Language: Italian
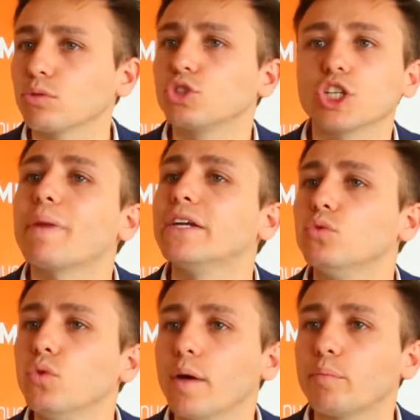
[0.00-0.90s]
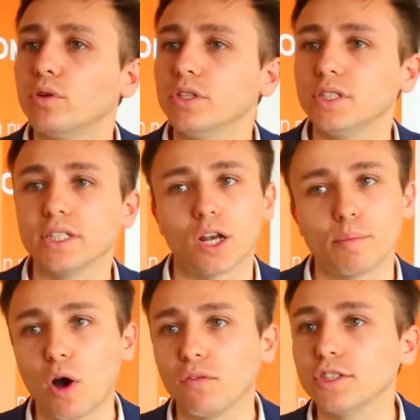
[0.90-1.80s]
non c'è mai nulla in politica,
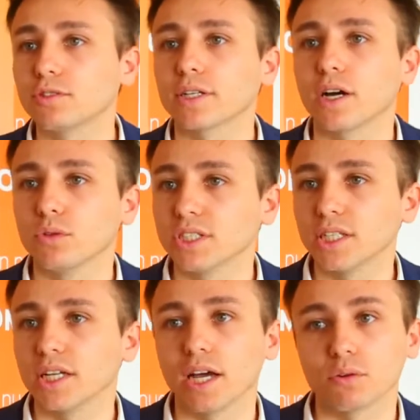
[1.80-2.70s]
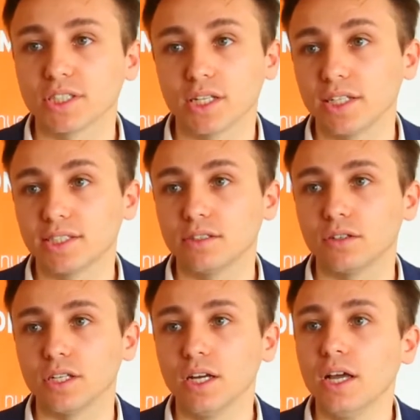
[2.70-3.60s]
l'abbiamo visto anche a queste, a queste,
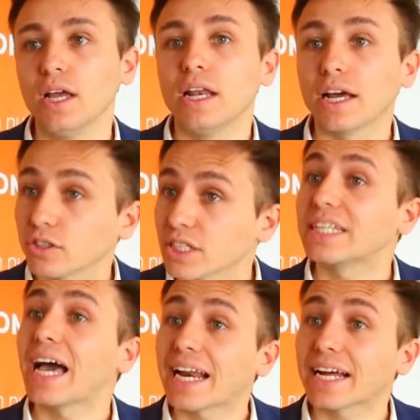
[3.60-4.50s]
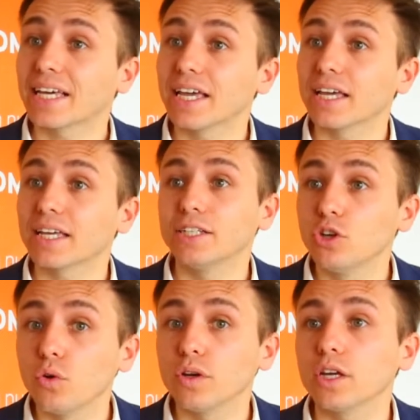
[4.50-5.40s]
elezioni. La cosa chiara che, che
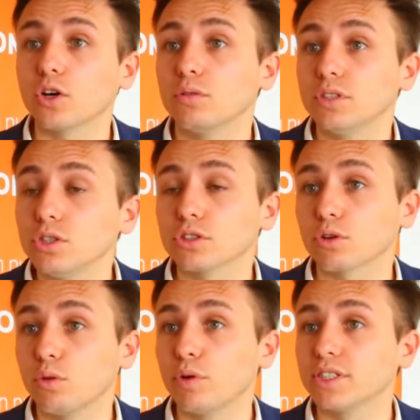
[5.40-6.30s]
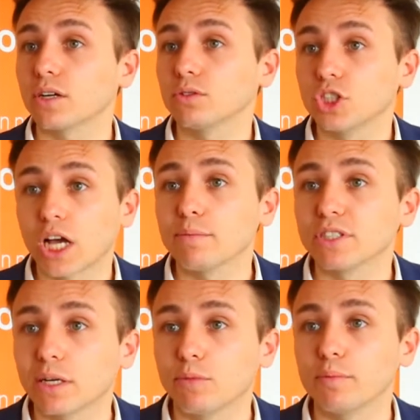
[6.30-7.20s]
noi Io sto con Bolzano diciamo e
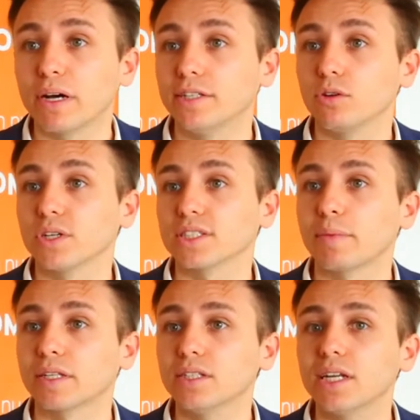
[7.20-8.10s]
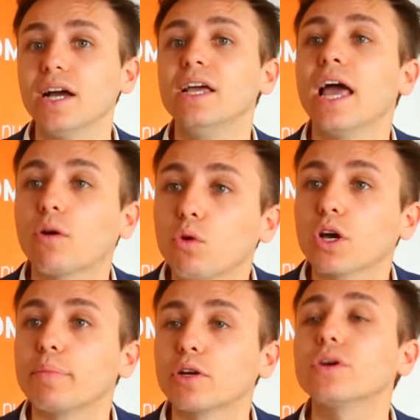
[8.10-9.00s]
stiamo ribadendo questa mattina è quello
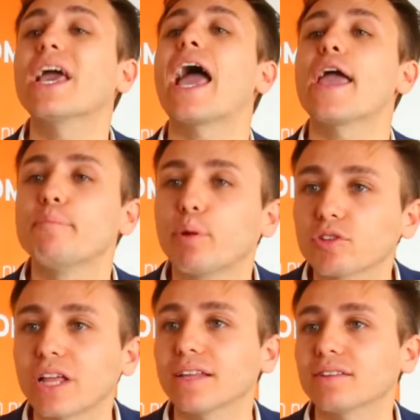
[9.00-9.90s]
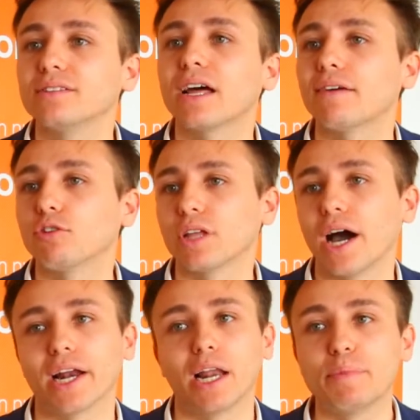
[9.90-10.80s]
che per noi è importante andare a
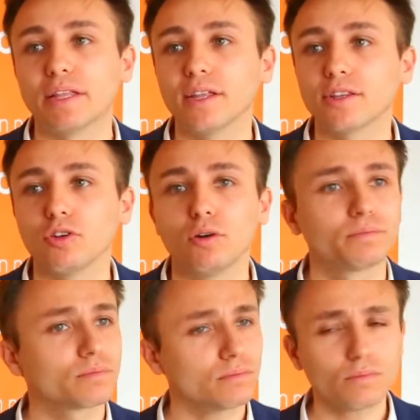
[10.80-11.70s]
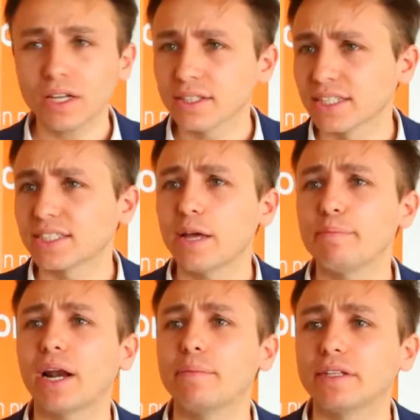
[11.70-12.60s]
votare. L'abbiamo detto da
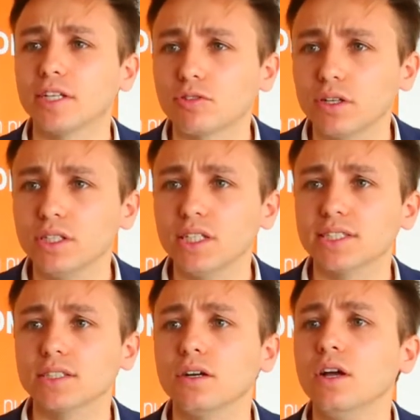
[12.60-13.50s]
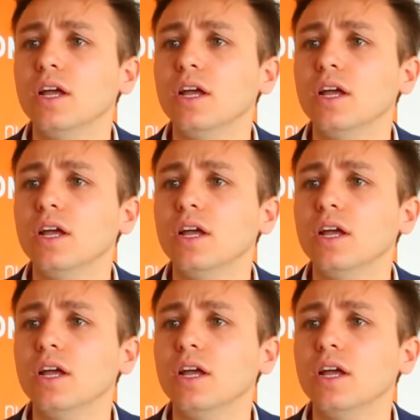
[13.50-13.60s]
sempre, l'abbiamo detto all'inizio,